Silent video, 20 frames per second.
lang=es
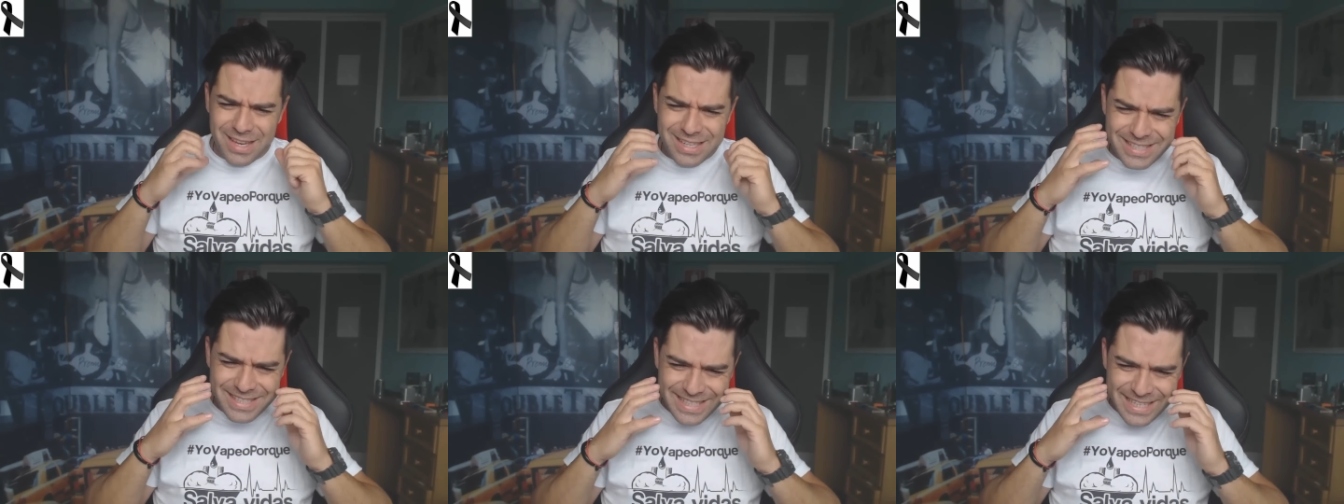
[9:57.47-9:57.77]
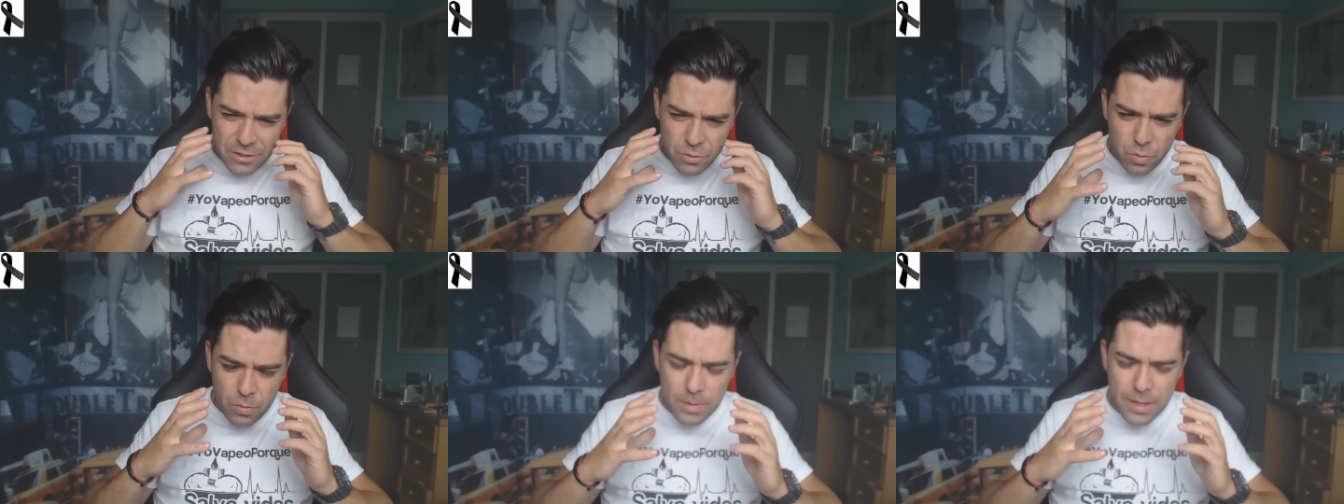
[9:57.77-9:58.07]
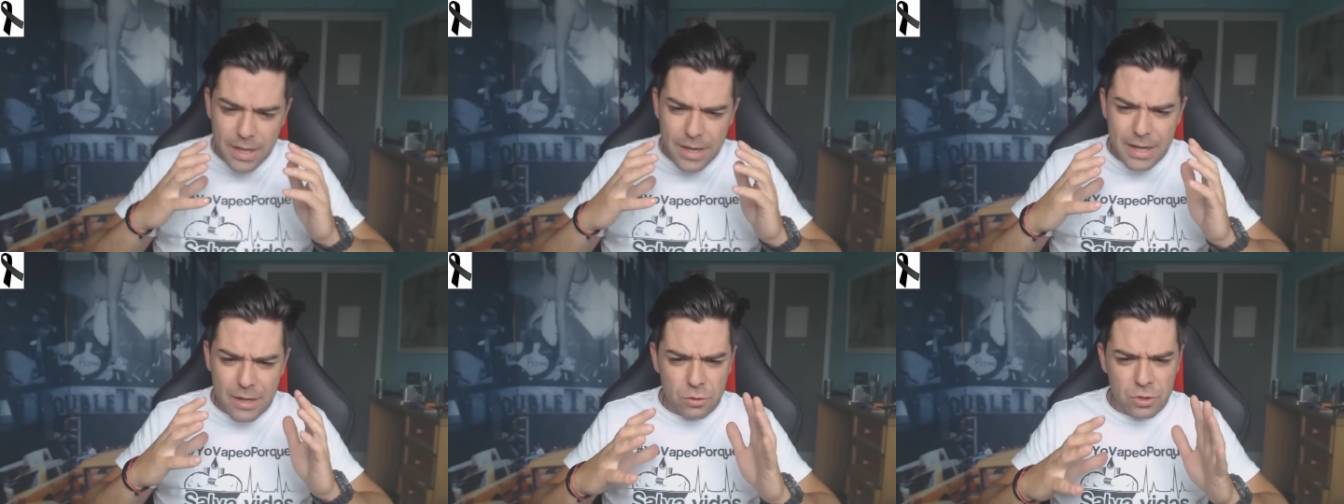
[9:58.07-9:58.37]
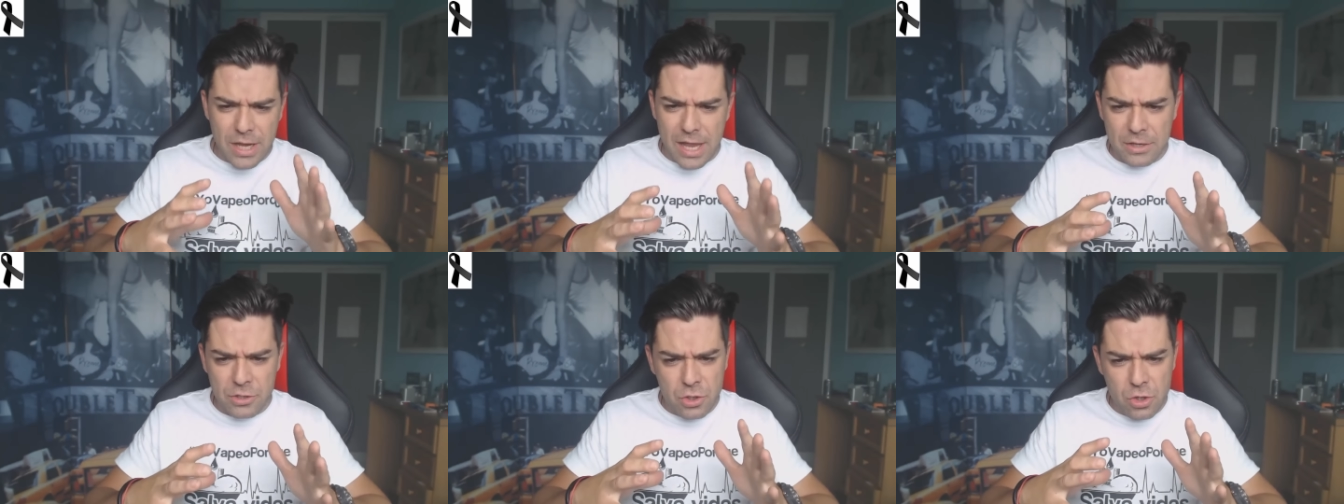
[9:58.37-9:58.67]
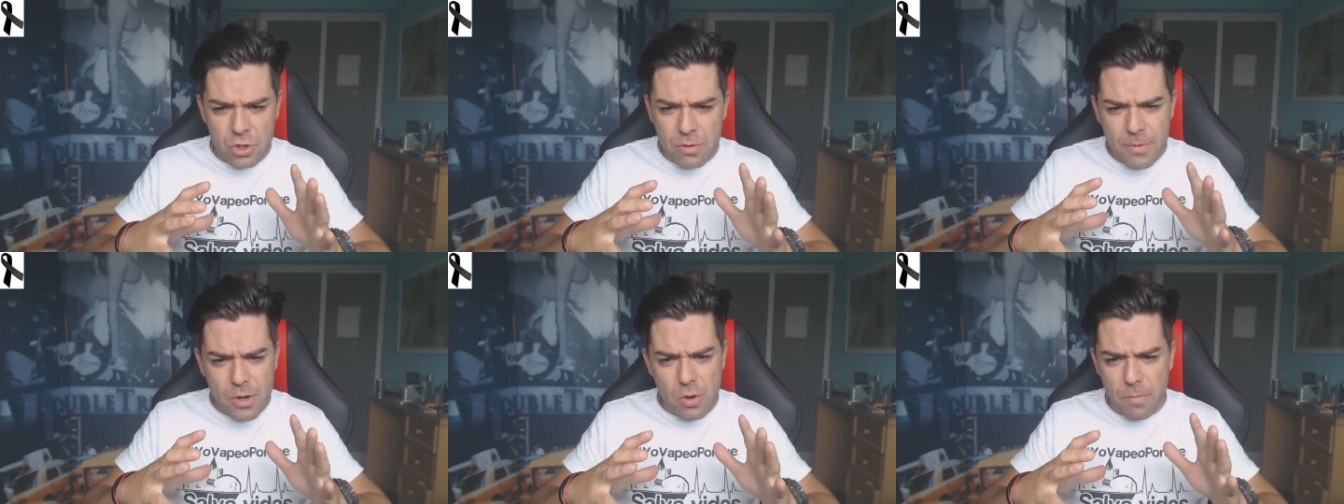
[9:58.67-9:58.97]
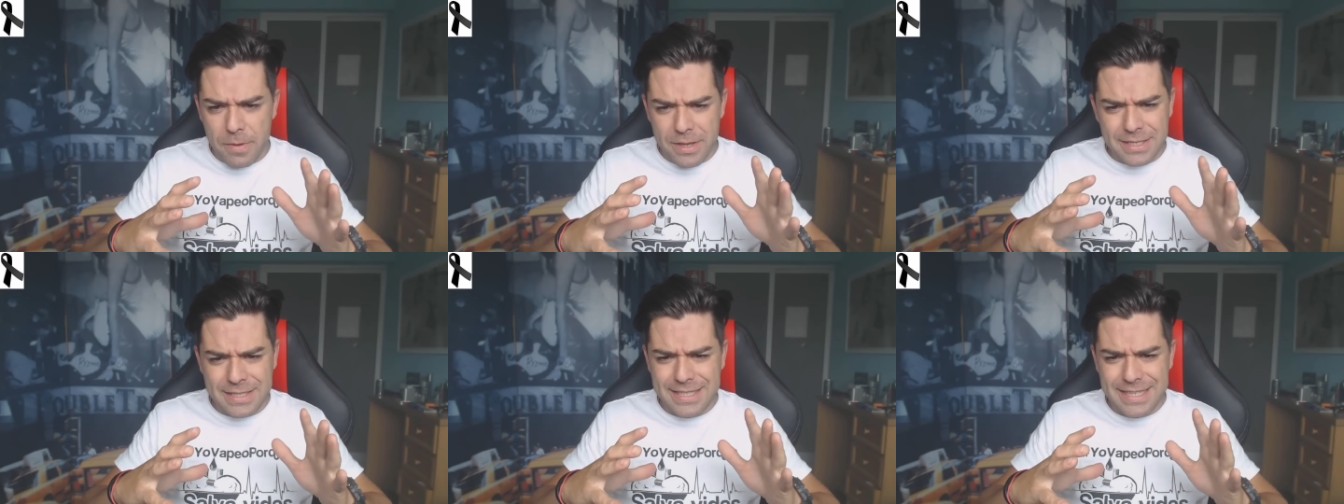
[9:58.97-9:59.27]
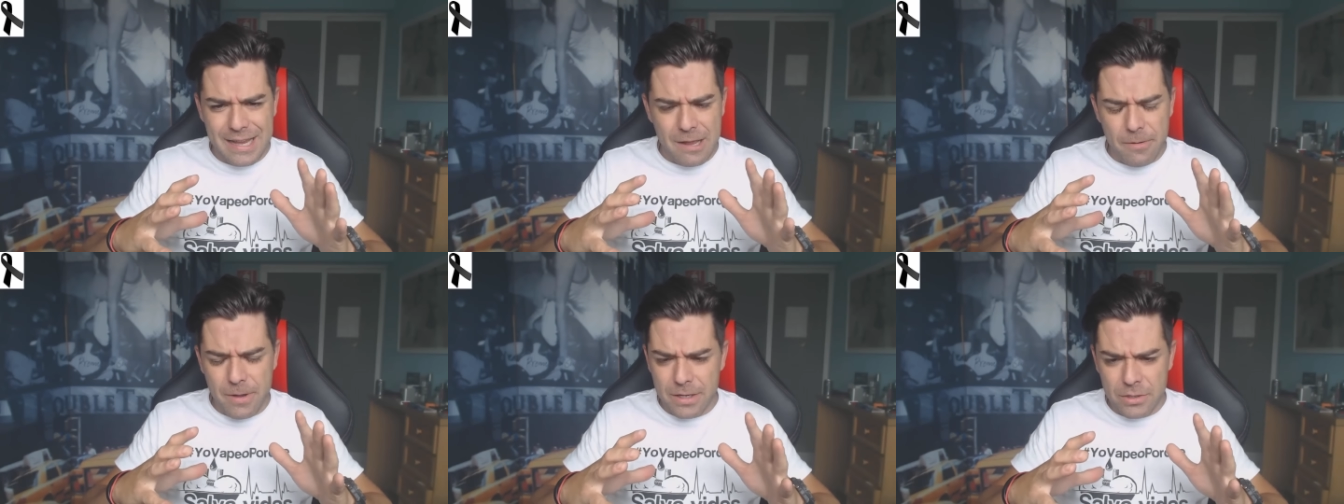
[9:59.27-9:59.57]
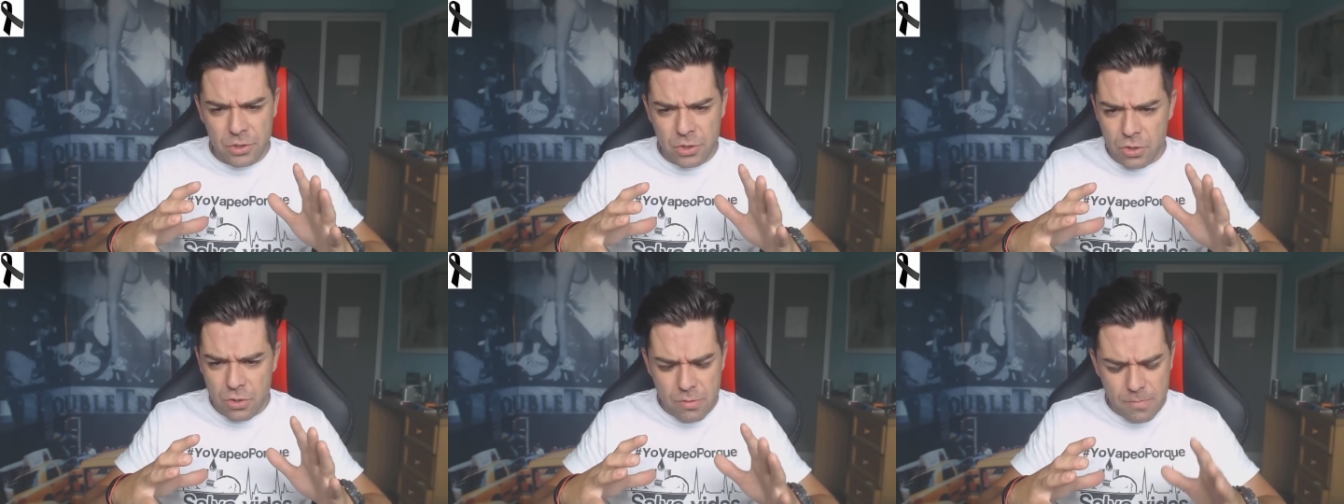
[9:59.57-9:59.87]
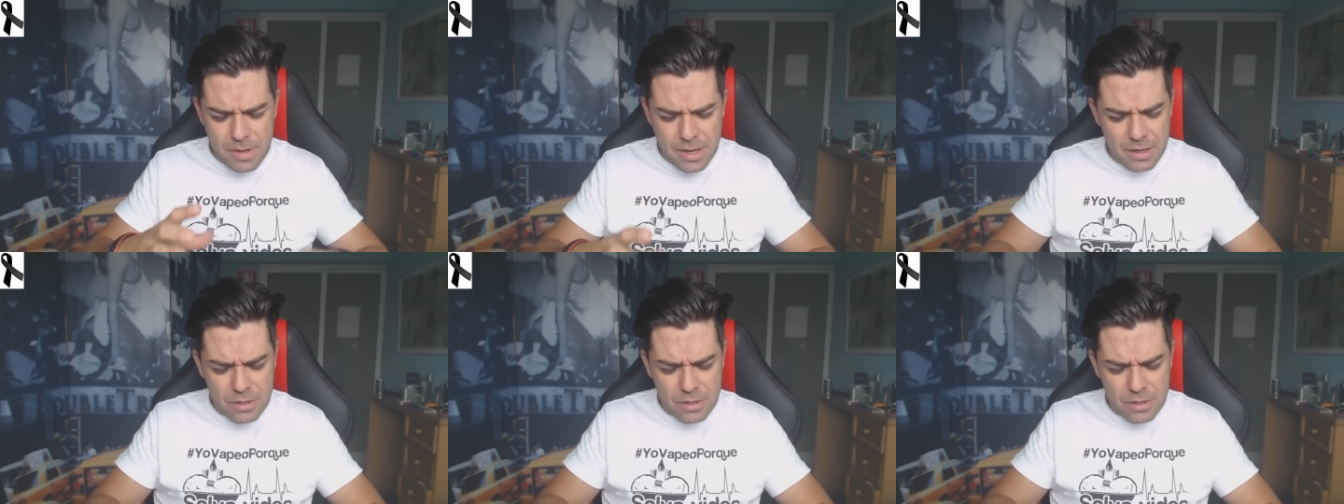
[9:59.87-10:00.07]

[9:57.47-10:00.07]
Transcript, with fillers: si tuviera, o sea, yo no me lo pensaba, yo no